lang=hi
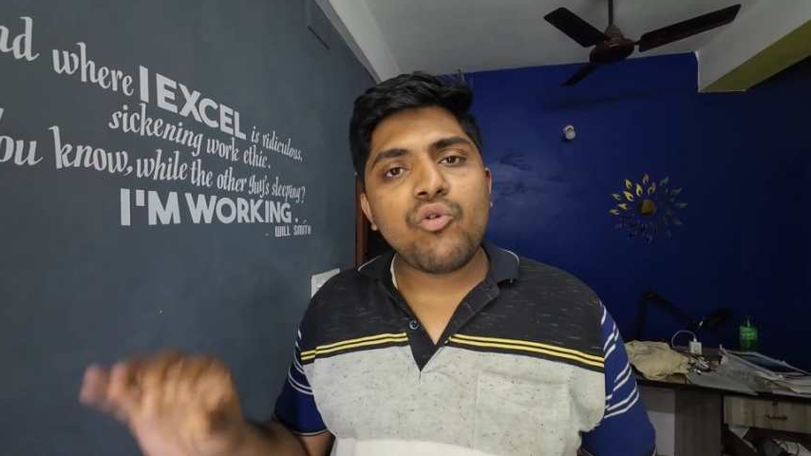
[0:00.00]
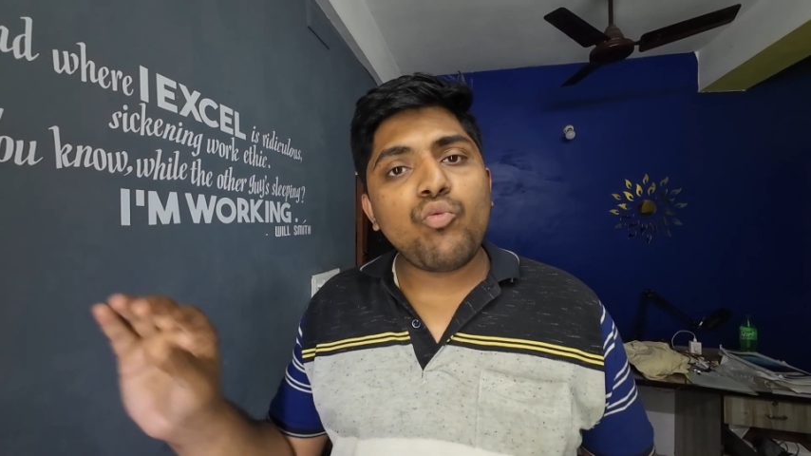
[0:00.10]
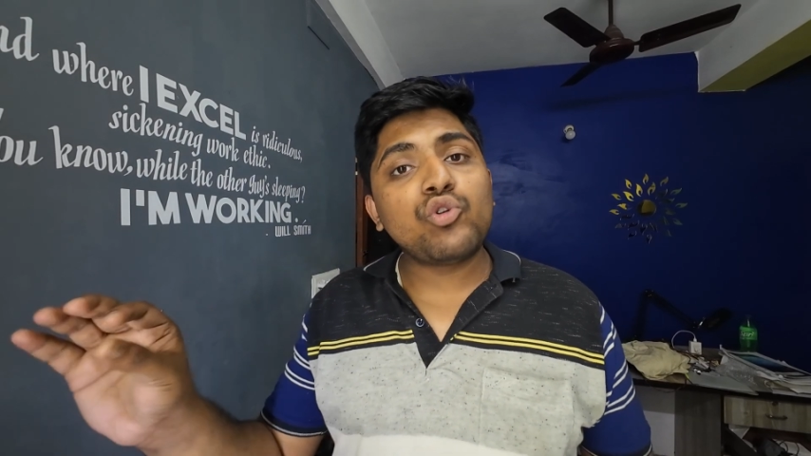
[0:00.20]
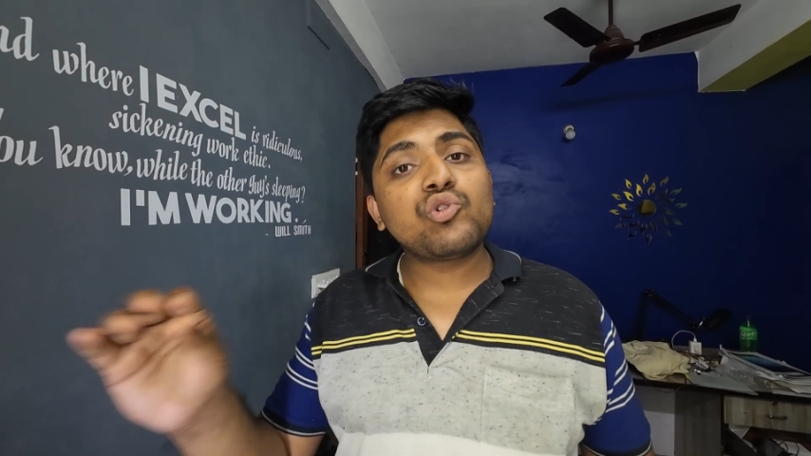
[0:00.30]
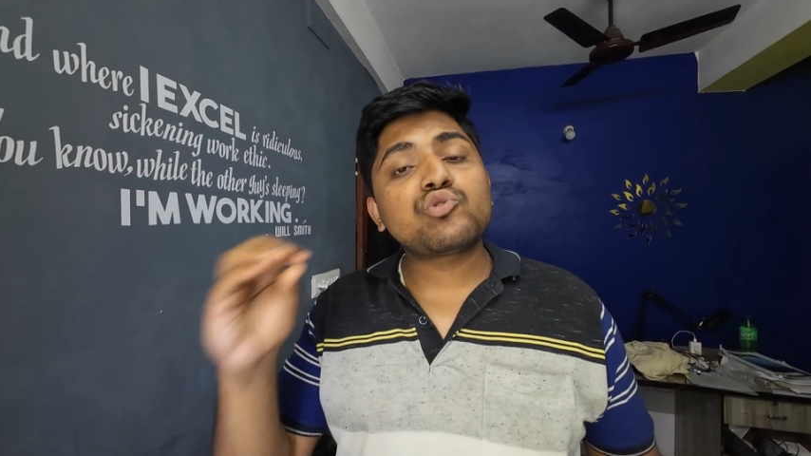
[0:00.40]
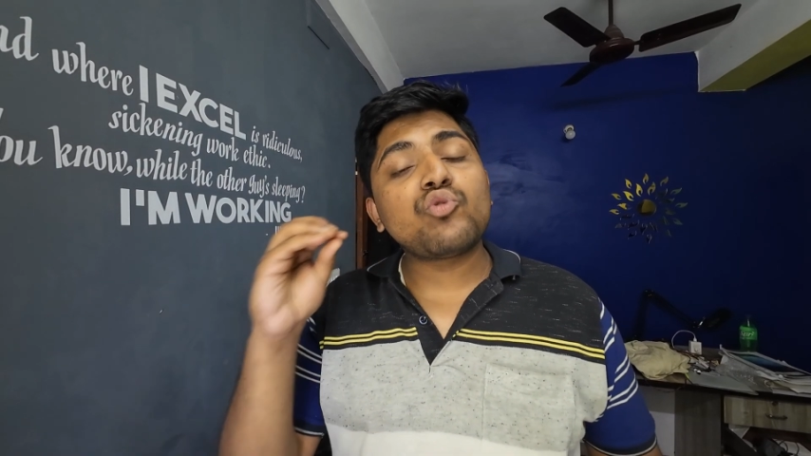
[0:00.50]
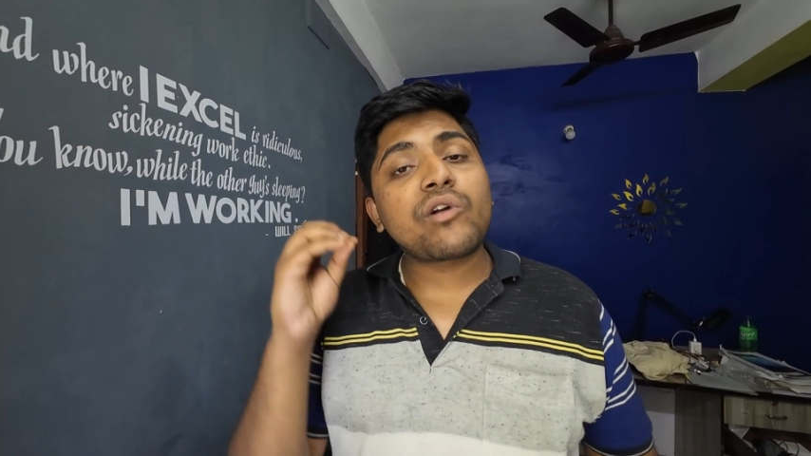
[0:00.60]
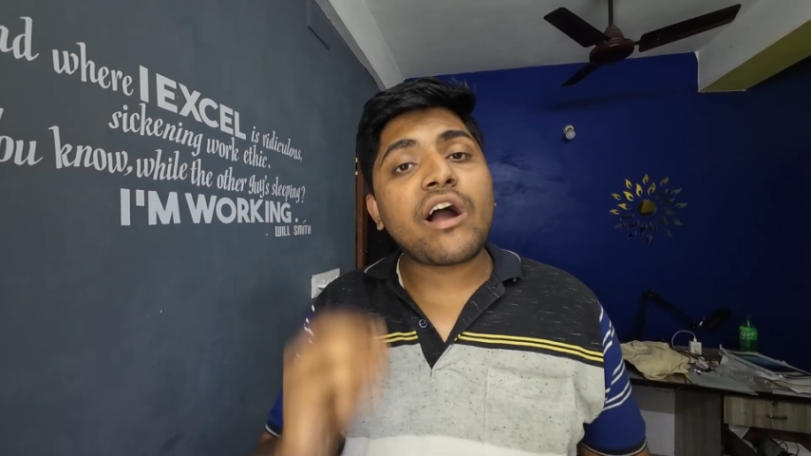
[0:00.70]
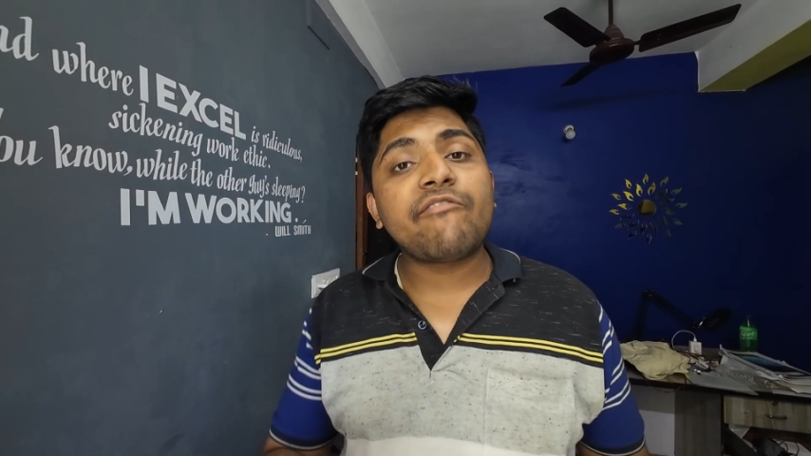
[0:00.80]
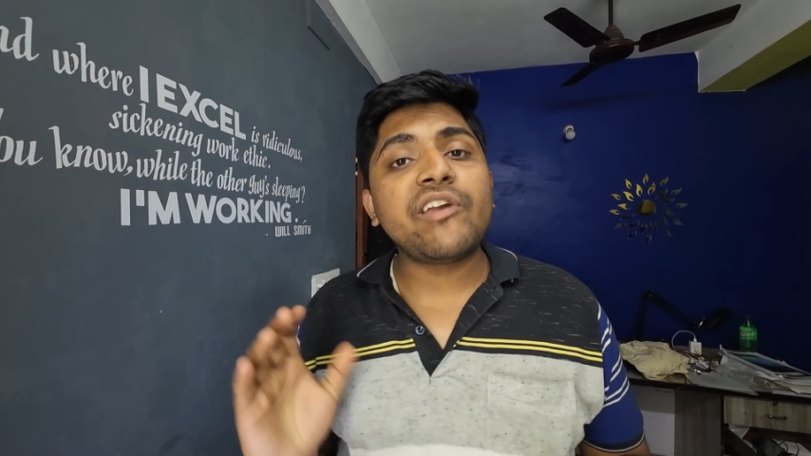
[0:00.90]
वो दोस्तों
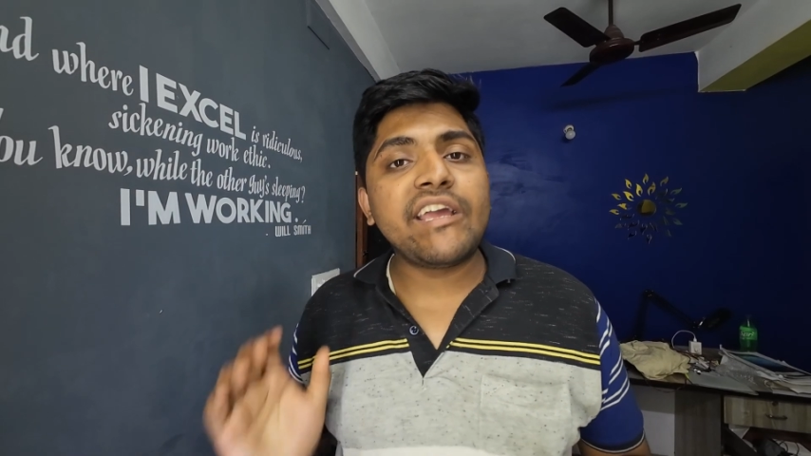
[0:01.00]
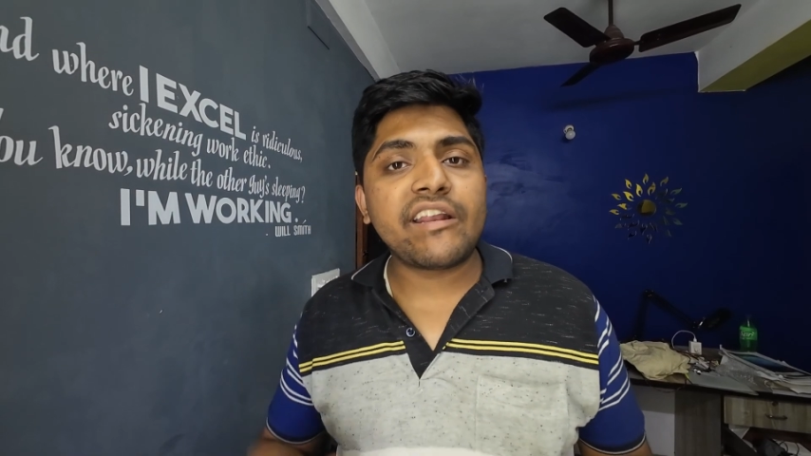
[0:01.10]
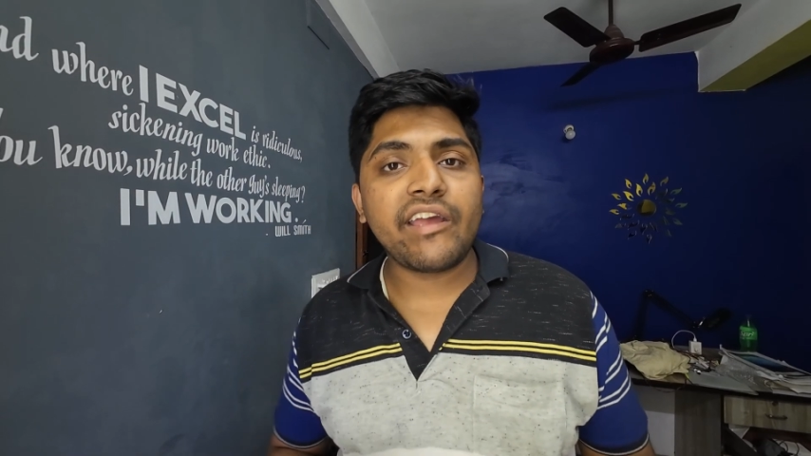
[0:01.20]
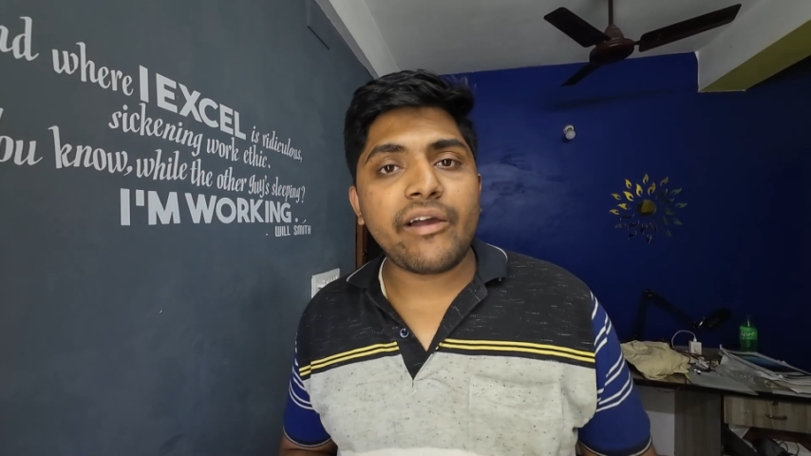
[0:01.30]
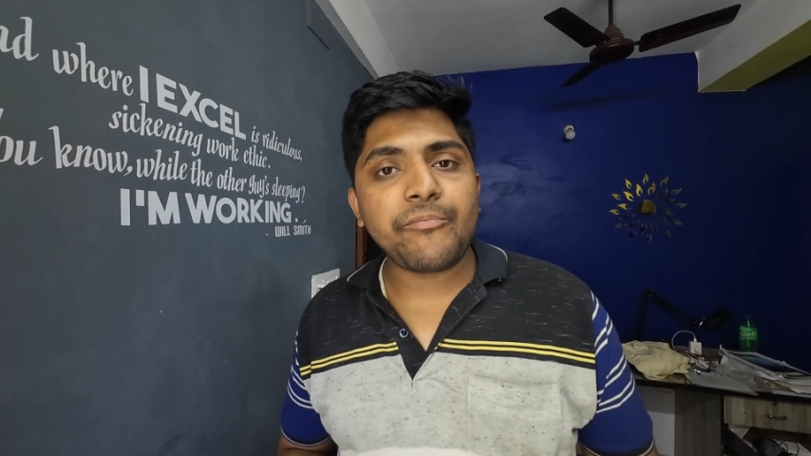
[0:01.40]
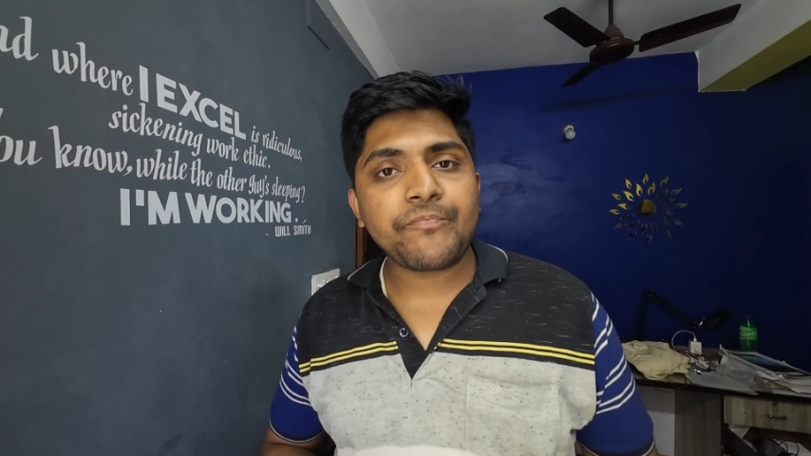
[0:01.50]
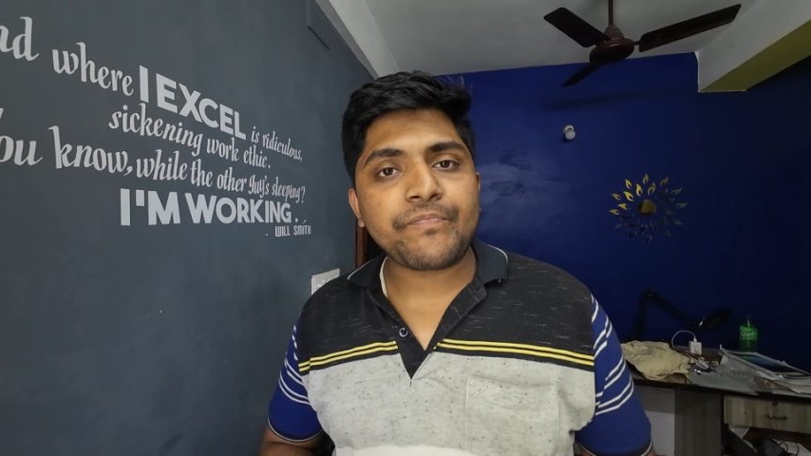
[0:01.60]
काफ़ी गिर गया